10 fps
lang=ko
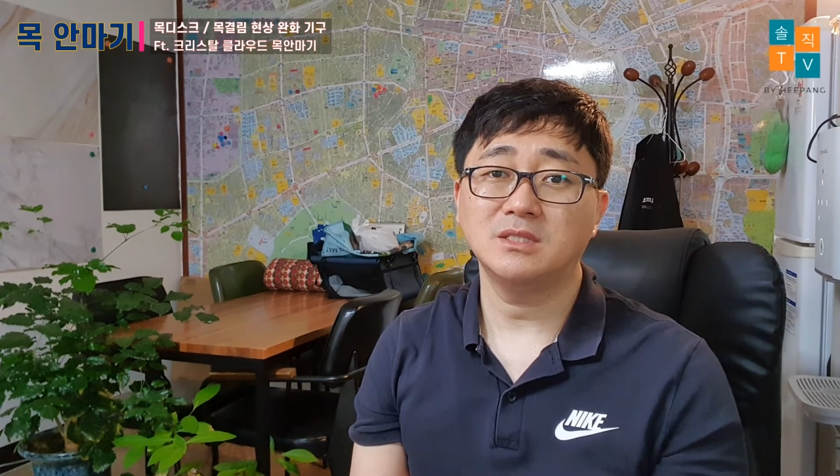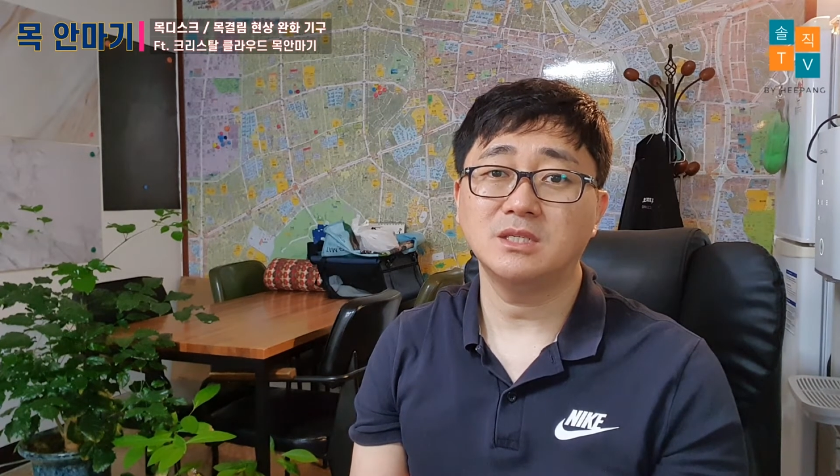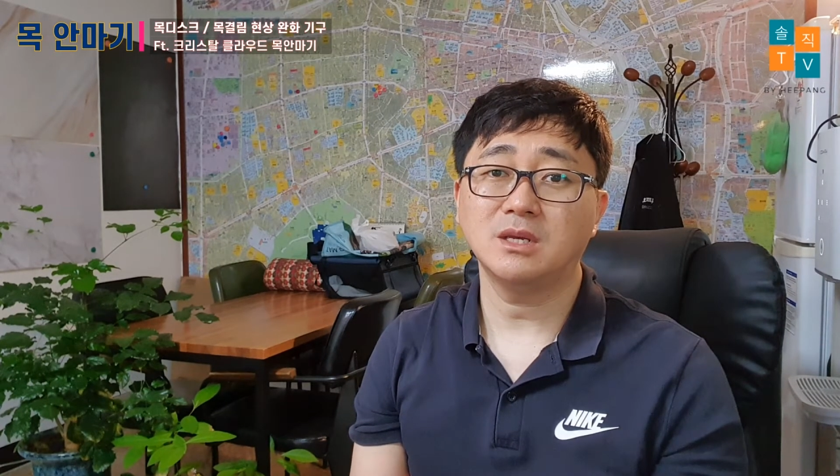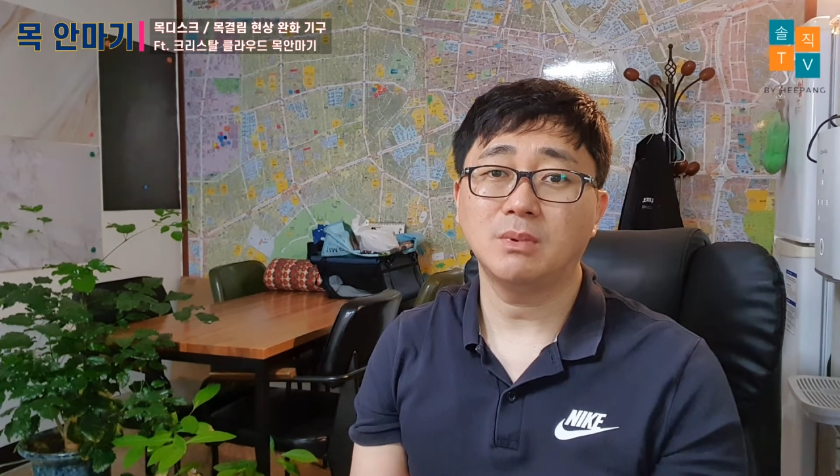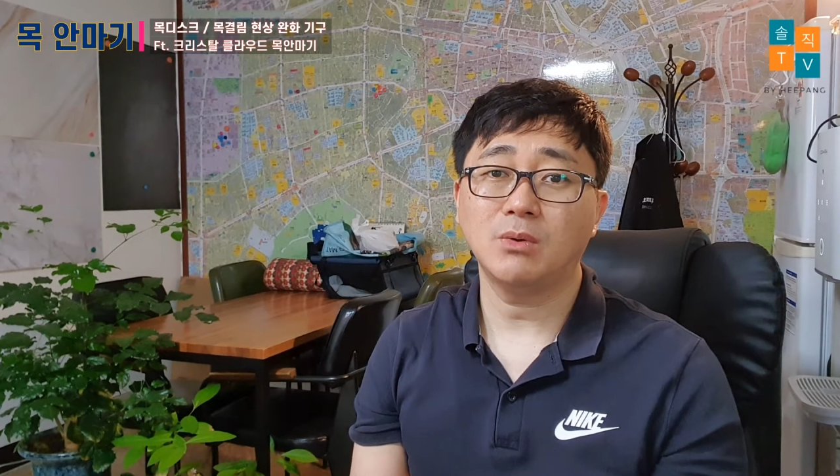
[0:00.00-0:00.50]

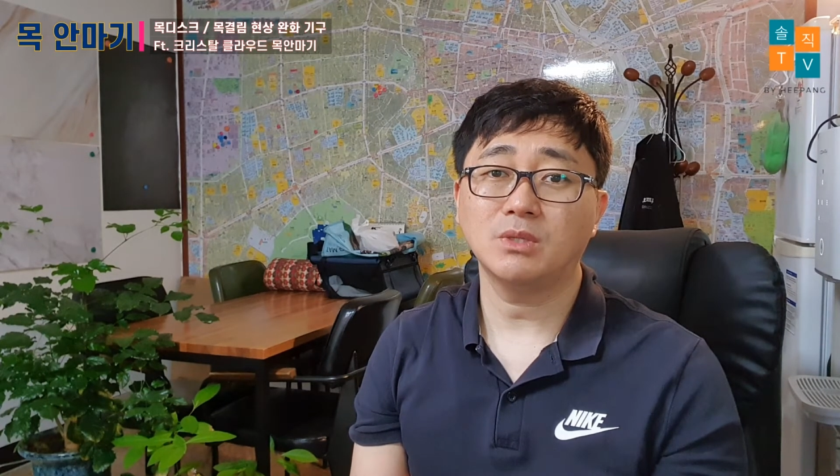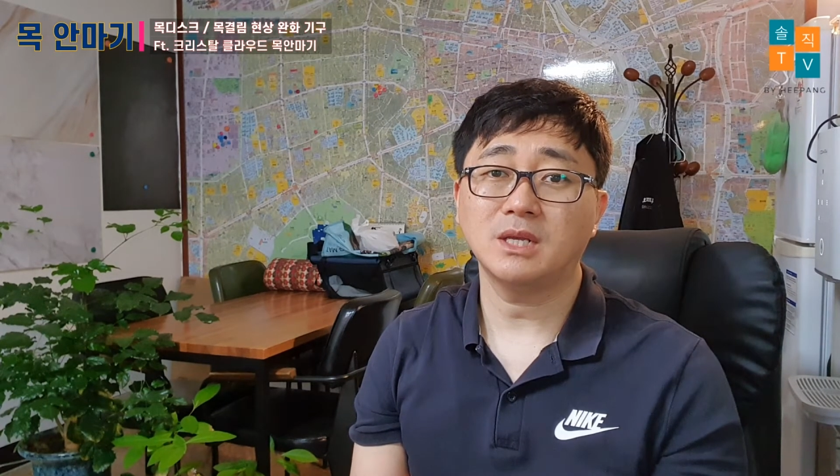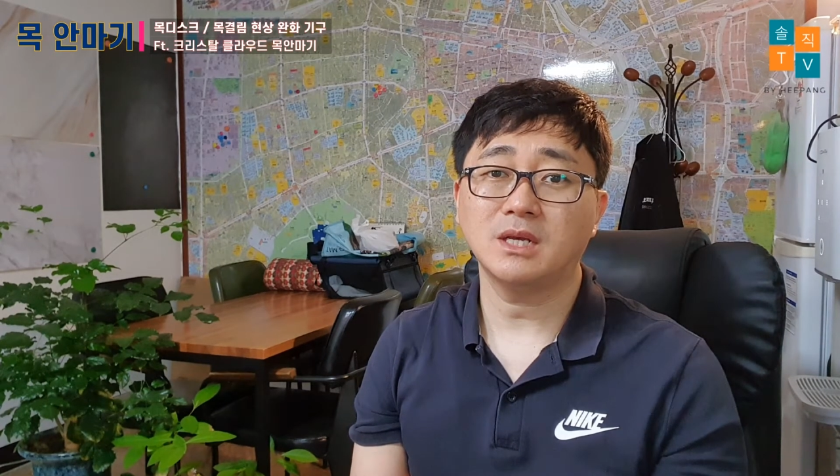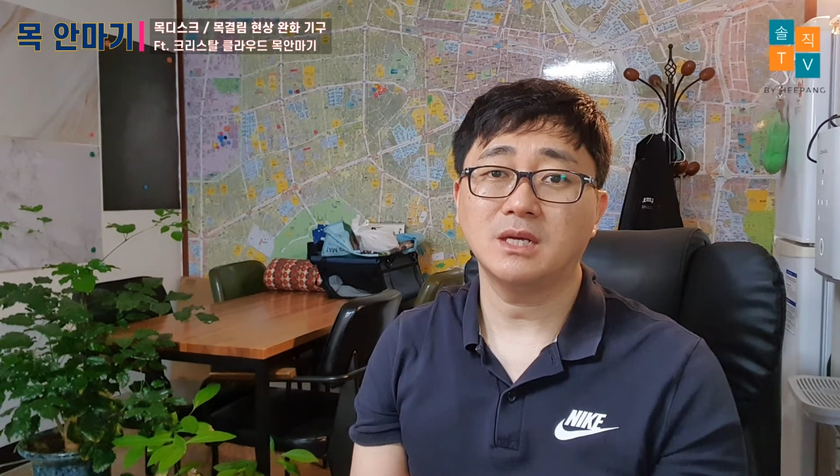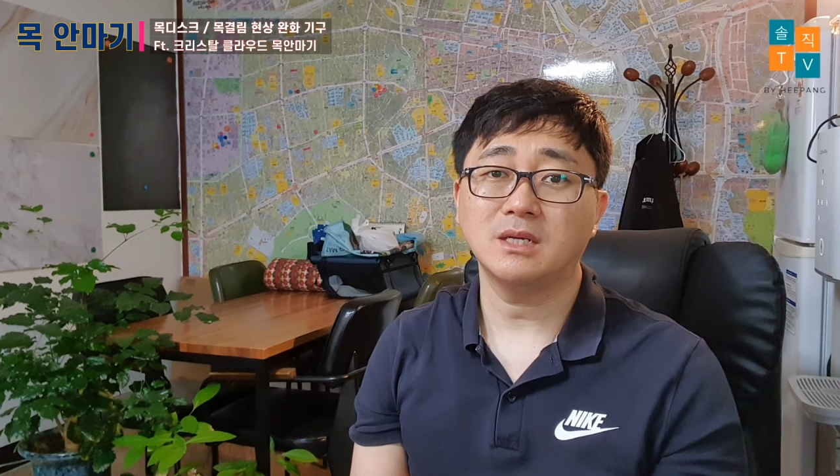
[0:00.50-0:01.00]
지켜봐
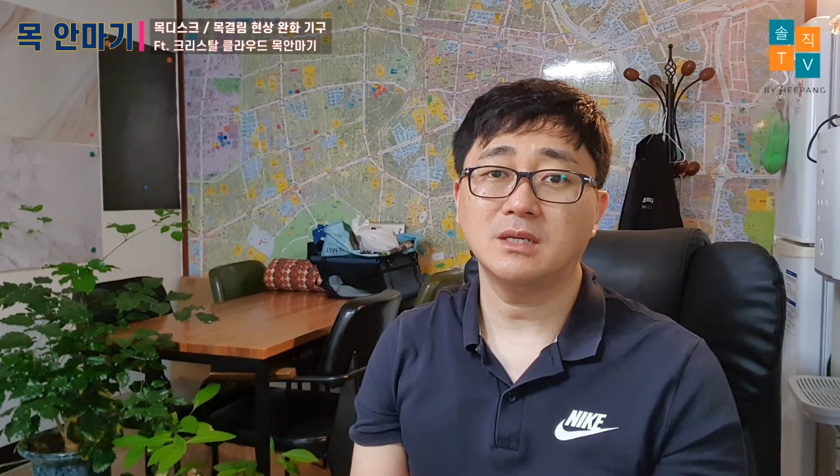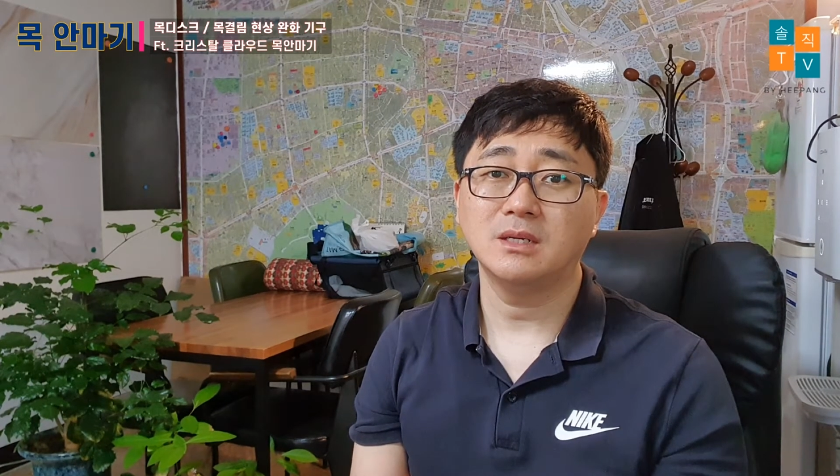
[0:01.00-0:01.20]
오다가